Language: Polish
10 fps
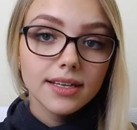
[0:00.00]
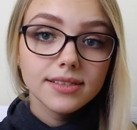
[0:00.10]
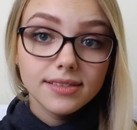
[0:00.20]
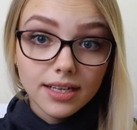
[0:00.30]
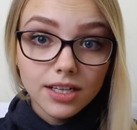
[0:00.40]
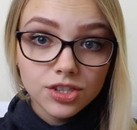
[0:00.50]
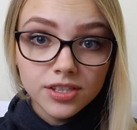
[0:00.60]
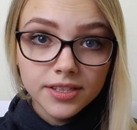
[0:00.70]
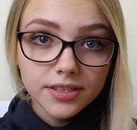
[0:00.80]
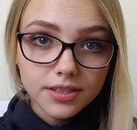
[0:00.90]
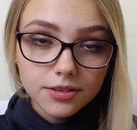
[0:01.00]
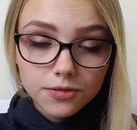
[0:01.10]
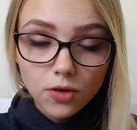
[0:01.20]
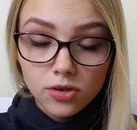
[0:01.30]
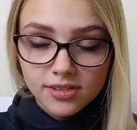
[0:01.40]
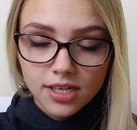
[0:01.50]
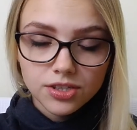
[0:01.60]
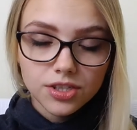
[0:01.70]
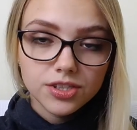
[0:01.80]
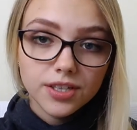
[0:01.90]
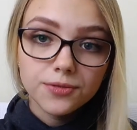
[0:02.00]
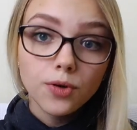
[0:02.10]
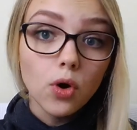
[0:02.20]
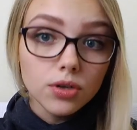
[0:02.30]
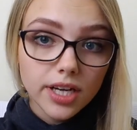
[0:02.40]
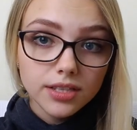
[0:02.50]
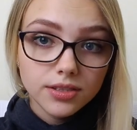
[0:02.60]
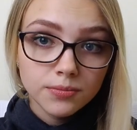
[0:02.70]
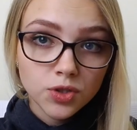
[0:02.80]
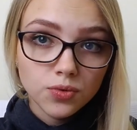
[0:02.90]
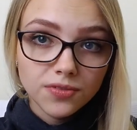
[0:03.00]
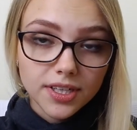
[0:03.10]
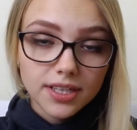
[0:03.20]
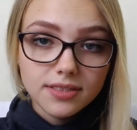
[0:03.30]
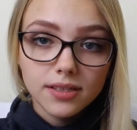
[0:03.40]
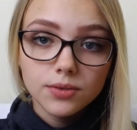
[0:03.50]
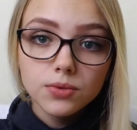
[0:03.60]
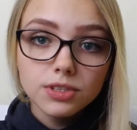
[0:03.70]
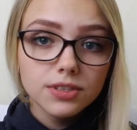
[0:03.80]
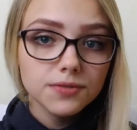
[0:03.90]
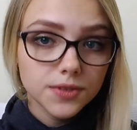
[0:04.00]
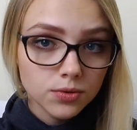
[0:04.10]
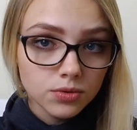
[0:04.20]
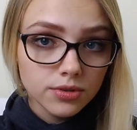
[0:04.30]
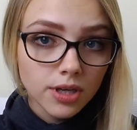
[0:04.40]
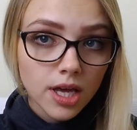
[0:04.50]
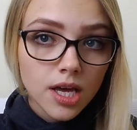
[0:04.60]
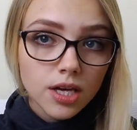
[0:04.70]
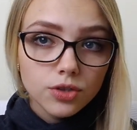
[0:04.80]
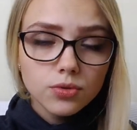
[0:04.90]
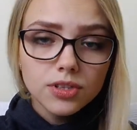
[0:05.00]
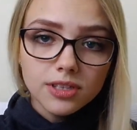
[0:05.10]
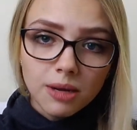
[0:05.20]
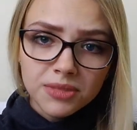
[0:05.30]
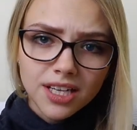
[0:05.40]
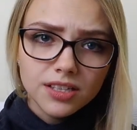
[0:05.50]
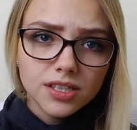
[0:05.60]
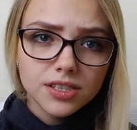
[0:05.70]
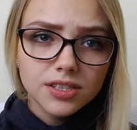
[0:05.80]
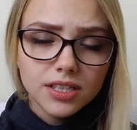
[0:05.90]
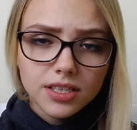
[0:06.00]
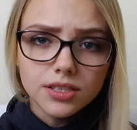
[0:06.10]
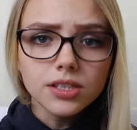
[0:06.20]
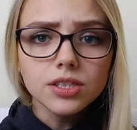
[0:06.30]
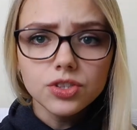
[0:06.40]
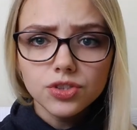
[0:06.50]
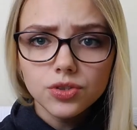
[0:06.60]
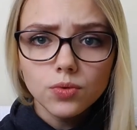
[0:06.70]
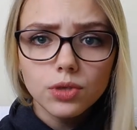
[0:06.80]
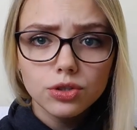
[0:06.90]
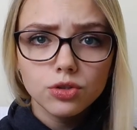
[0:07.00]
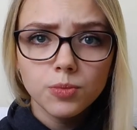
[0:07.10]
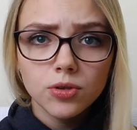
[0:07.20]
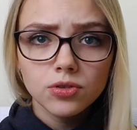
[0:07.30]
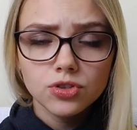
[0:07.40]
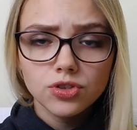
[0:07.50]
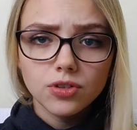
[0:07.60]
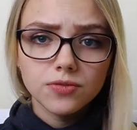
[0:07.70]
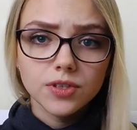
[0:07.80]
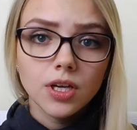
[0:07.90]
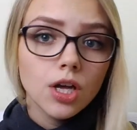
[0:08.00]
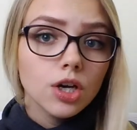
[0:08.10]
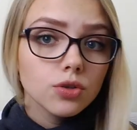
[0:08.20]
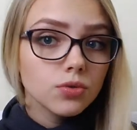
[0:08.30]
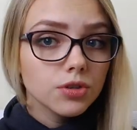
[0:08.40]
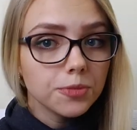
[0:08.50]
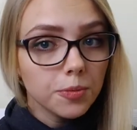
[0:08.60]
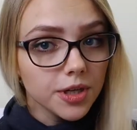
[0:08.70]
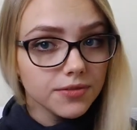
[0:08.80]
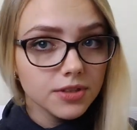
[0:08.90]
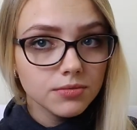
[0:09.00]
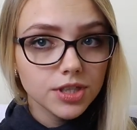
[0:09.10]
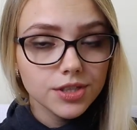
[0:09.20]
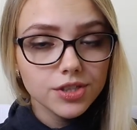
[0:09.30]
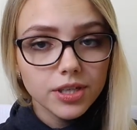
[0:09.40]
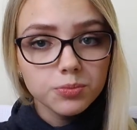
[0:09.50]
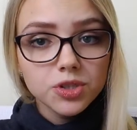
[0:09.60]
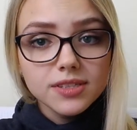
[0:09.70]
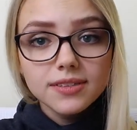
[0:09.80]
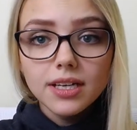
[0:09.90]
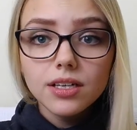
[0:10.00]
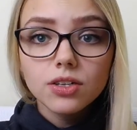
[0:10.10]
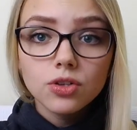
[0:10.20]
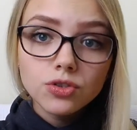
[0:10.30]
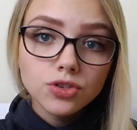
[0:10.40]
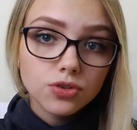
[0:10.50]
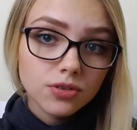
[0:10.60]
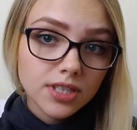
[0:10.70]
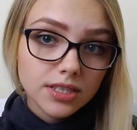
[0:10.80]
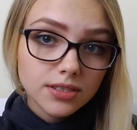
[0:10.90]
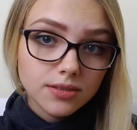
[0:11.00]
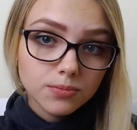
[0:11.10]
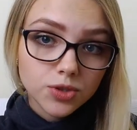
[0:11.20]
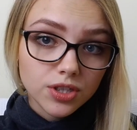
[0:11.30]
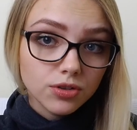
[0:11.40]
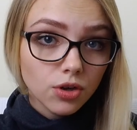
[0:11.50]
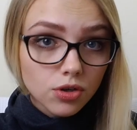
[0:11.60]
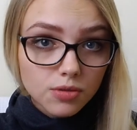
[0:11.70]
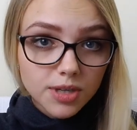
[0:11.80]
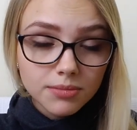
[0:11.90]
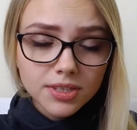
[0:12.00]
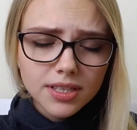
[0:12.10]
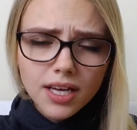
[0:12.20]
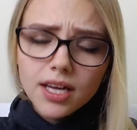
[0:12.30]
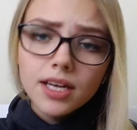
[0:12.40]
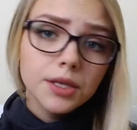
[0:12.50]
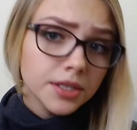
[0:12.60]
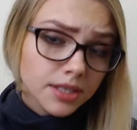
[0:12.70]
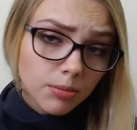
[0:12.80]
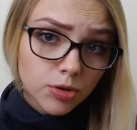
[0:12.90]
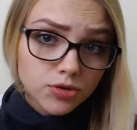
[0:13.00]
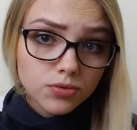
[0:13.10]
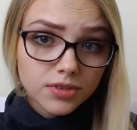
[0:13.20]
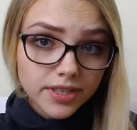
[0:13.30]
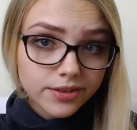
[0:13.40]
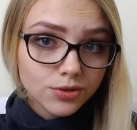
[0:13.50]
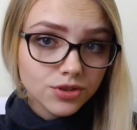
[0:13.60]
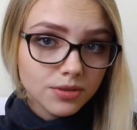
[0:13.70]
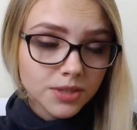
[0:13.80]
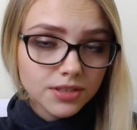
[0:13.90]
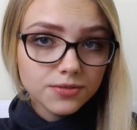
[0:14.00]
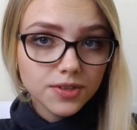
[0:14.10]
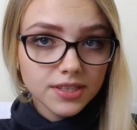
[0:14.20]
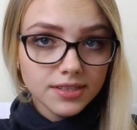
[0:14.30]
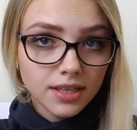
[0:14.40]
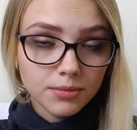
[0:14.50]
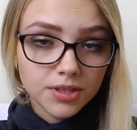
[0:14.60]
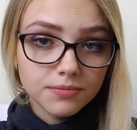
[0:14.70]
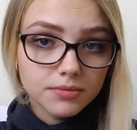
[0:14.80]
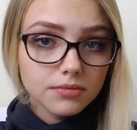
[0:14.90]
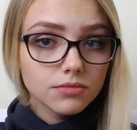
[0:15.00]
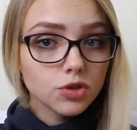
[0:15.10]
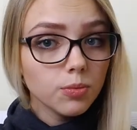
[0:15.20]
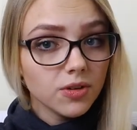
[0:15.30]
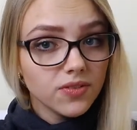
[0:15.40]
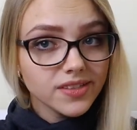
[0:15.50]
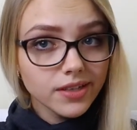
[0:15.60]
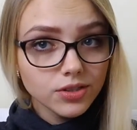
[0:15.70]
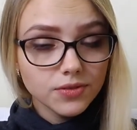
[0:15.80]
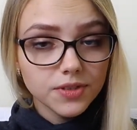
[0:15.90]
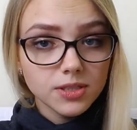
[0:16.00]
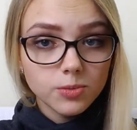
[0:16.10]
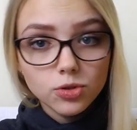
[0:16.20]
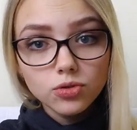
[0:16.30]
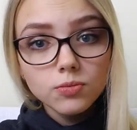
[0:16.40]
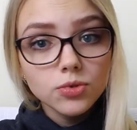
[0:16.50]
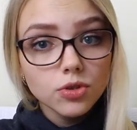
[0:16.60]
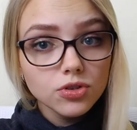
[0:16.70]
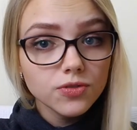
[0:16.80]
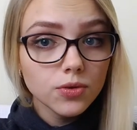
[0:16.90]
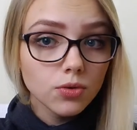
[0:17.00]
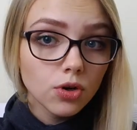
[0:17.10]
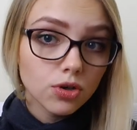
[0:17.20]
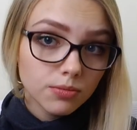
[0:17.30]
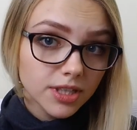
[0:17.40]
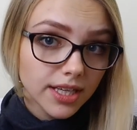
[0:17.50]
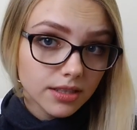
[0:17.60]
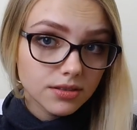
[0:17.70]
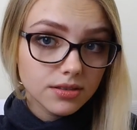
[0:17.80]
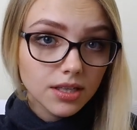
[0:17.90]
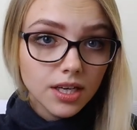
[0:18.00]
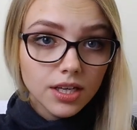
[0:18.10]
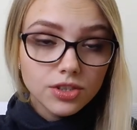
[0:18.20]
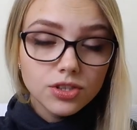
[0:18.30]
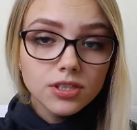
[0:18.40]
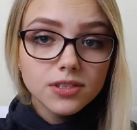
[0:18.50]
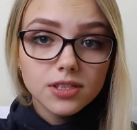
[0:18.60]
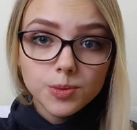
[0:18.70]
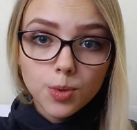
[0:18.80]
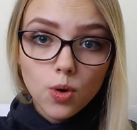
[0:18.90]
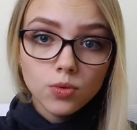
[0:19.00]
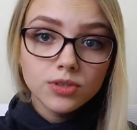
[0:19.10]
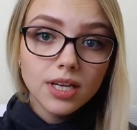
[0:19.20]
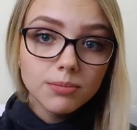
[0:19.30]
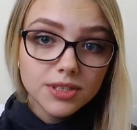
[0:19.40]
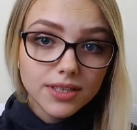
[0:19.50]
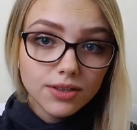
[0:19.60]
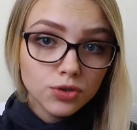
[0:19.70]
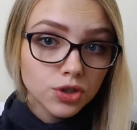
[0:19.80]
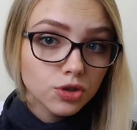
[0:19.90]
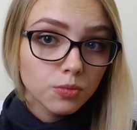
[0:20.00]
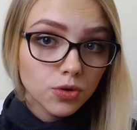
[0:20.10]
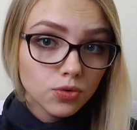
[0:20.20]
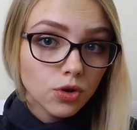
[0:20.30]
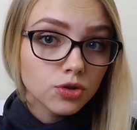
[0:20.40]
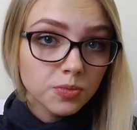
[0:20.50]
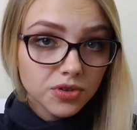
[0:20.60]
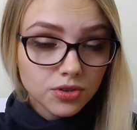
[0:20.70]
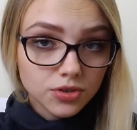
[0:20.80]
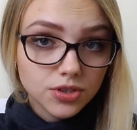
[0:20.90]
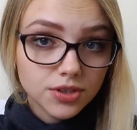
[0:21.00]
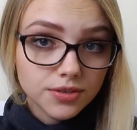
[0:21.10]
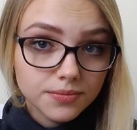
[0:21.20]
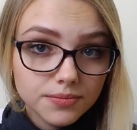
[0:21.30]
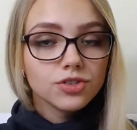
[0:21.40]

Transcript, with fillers: Zakażenie HIV oznacza, że w organizmie człowieka znajduje się wirus, który namnaża się i niszczy układ odpornościowy, który po pewnym czasie przestaje chronić organizm przed chorobami i na pozór niegroźnymi infekcjami, doprowadzając w ten sposób do rozwoju choroby AIDS, czyli zespołu nabytego niedoboru odporności.